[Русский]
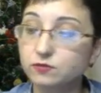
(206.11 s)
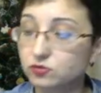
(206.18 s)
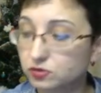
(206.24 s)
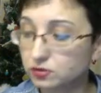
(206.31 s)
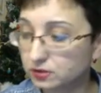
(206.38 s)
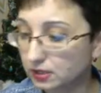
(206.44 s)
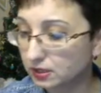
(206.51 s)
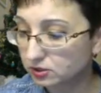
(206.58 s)

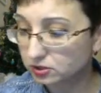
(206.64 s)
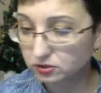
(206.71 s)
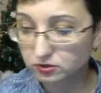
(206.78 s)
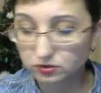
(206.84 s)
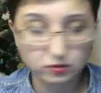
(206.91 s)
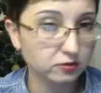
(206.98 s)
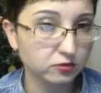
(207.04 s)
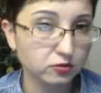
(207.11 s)
может также,
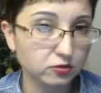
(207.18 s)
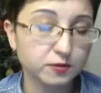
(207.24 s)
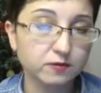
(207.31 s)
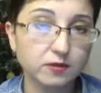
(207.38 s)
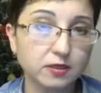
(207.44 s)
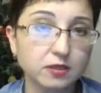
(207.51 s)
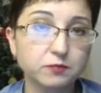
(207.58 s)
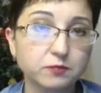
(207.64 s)

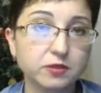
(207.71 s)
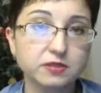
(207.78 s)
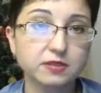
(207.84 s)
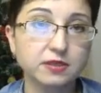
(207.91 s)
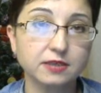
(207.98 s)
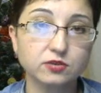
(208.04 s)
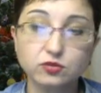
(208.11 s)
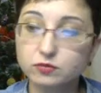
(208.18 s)
собственно,
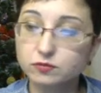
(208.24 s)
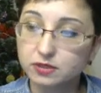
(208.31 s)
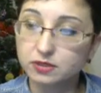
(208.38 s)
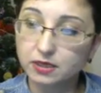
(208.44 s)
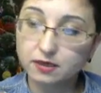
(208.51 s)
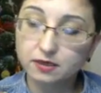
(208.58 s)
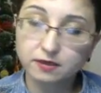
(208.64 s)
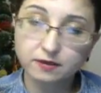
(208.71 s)
непредсказуемо,
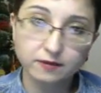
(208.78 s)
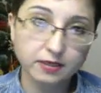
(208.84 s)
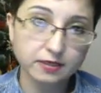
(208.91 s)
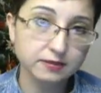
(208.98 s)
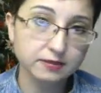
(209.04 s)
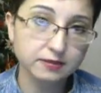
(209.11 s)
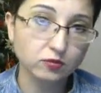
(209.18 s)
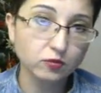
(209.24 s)
да, как
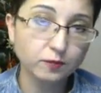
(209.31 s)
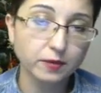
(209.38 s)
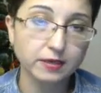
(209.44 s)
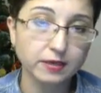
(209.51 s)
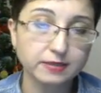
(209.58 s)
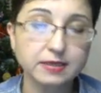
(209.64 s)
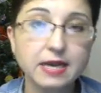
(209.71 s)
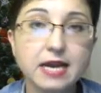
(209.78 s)
говорится,
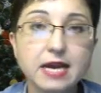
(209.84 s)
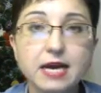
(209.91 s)
упасть.